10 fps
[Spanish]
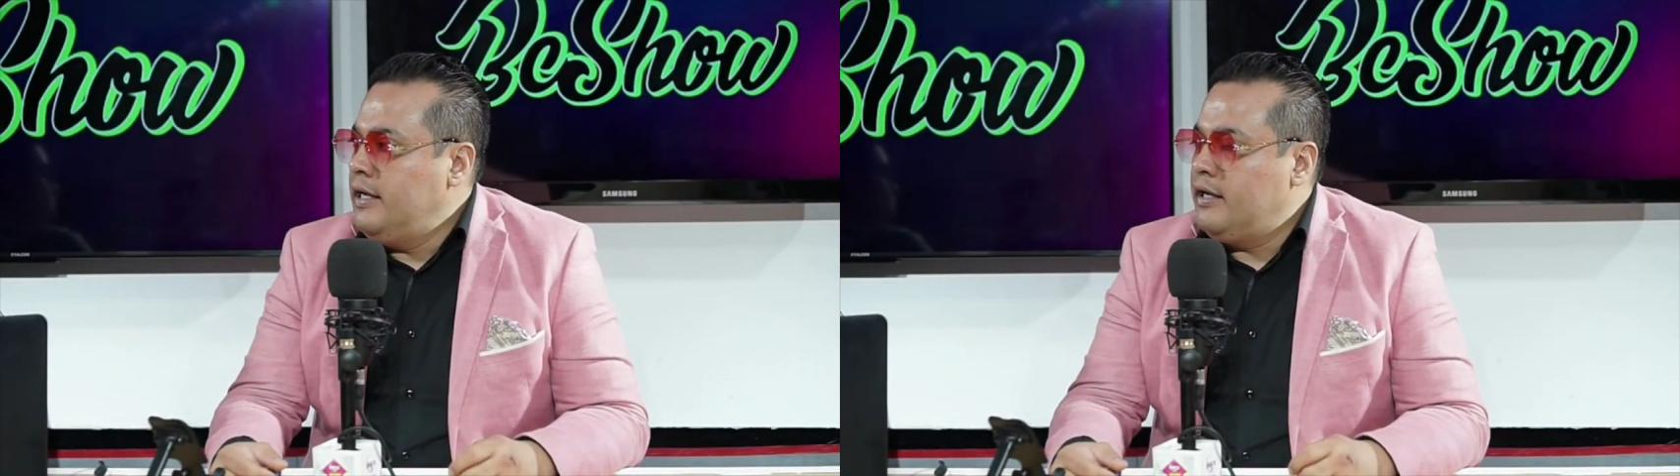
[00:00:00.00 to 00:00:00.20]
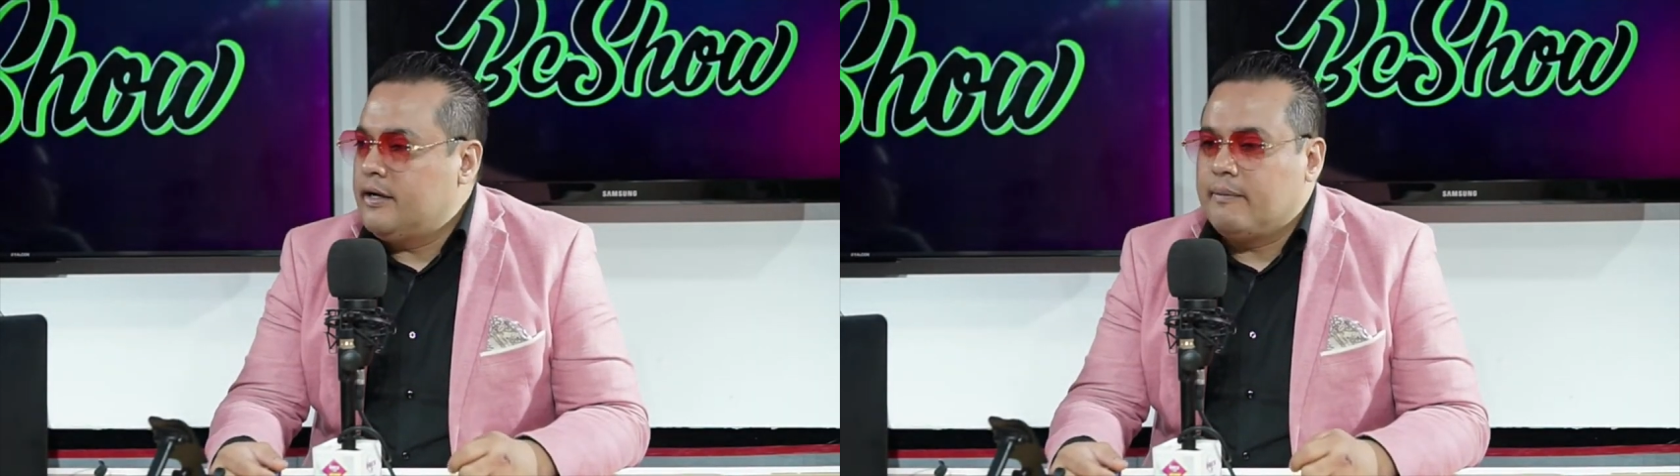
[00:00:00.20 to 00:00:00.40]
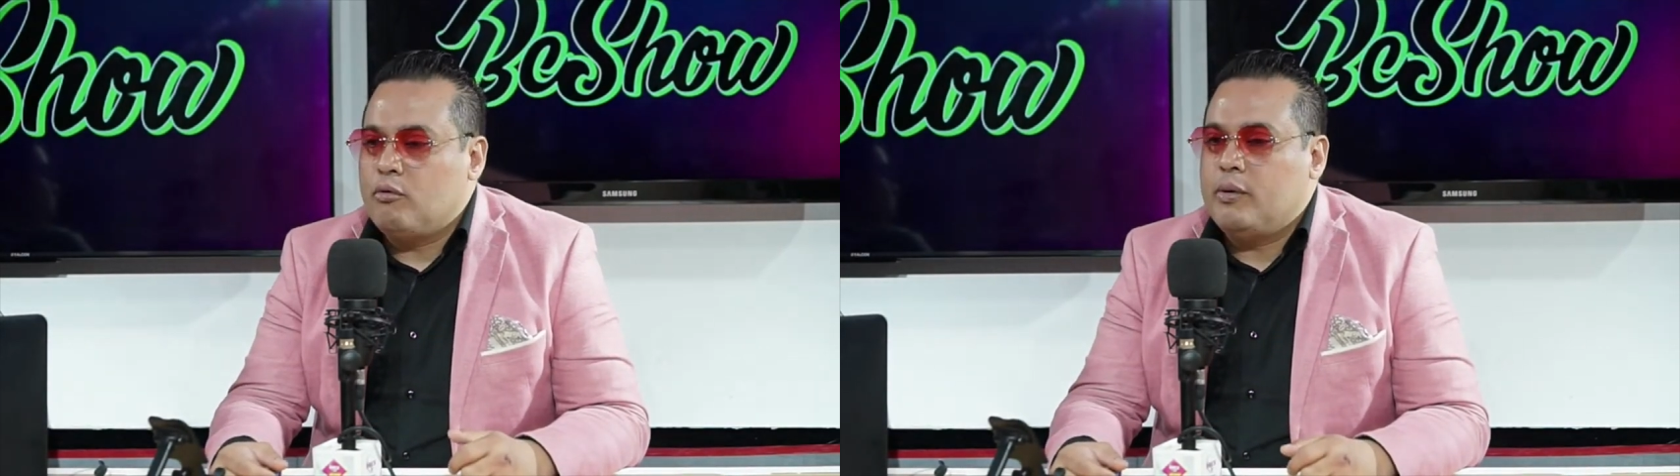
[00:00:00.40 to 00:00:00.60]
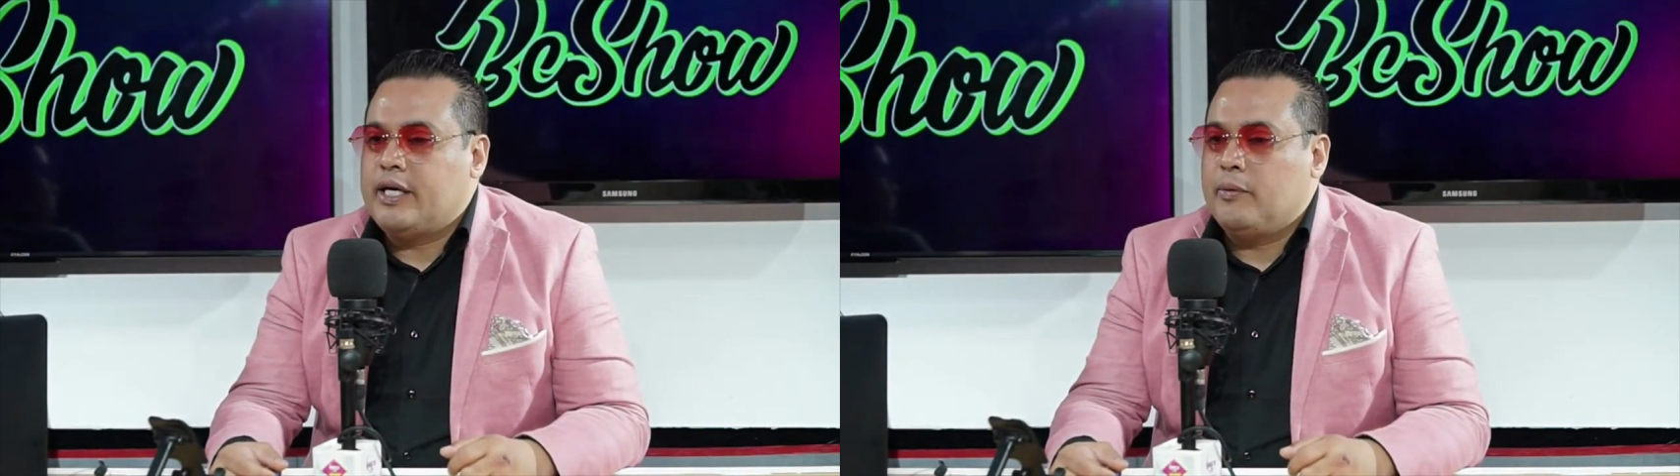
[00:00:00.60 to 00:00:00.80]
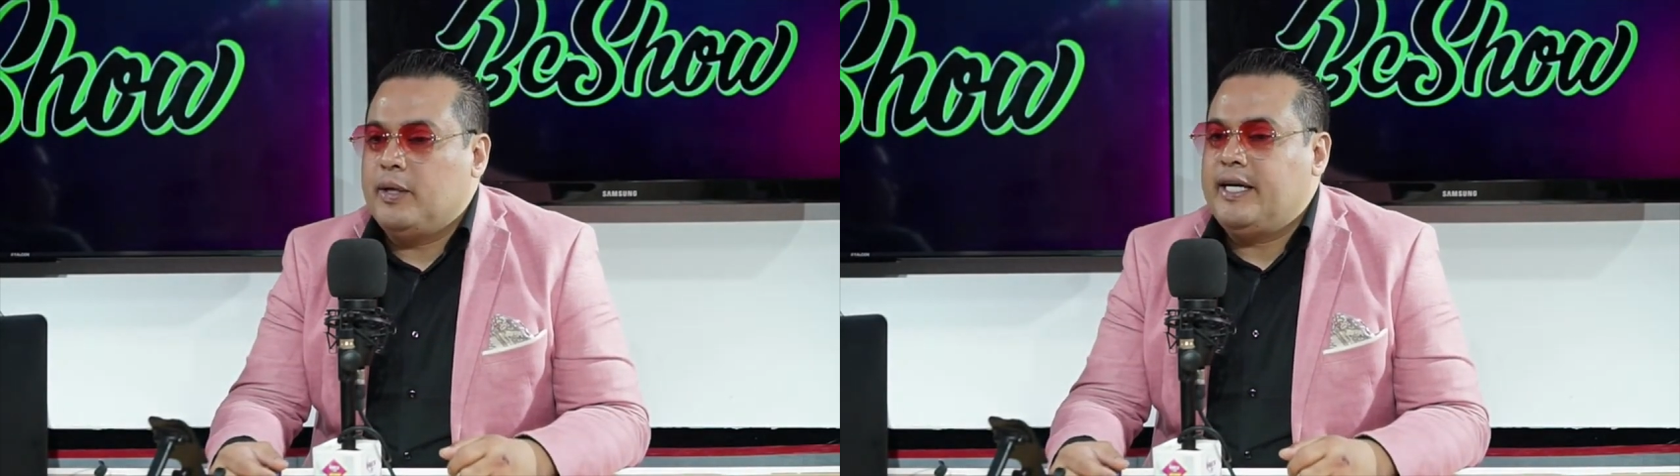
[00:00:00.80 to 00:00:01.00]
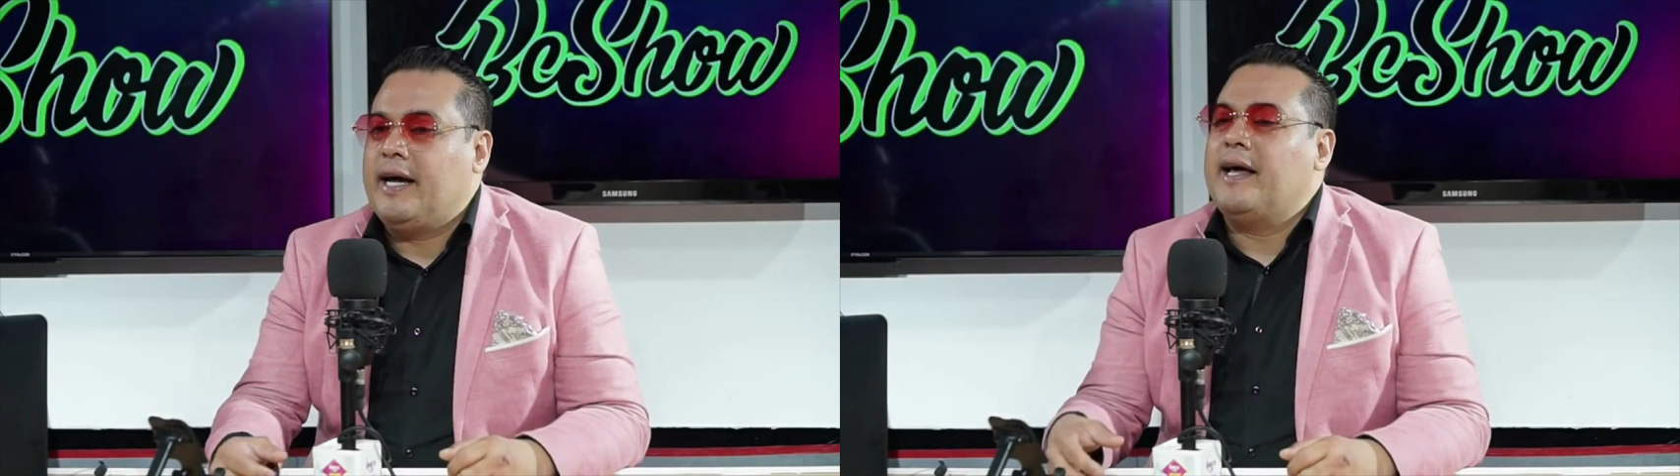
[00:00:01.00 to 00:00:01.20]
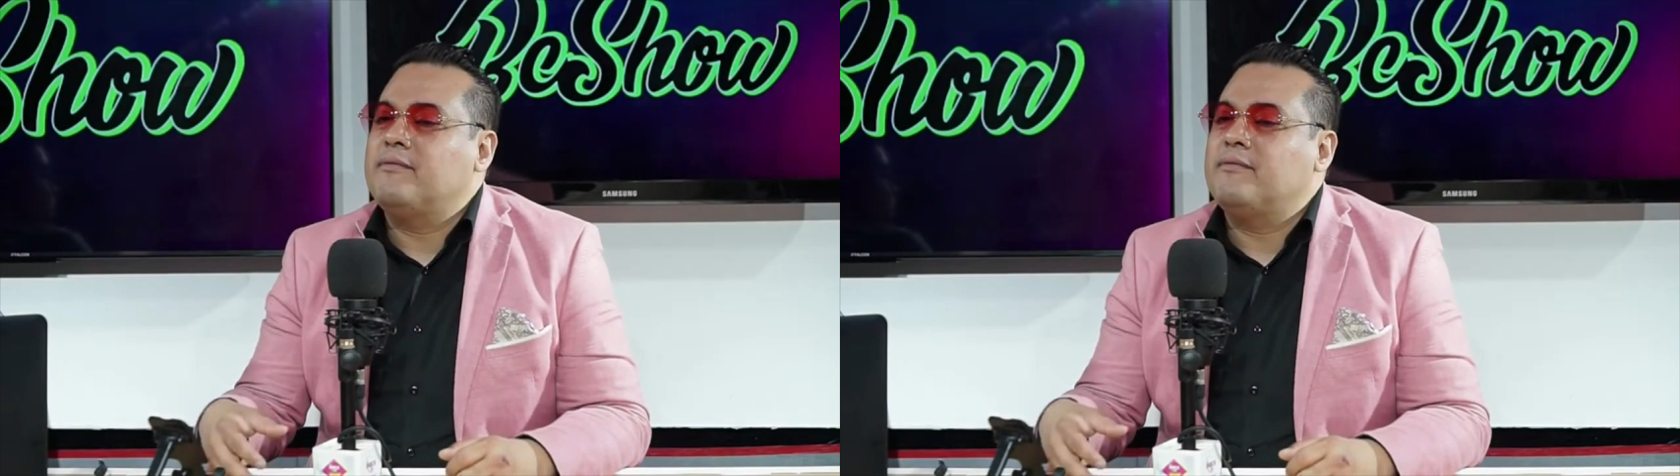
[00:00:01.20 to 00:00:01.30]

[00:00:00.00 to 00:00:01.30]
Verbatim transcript: y República Dominicana.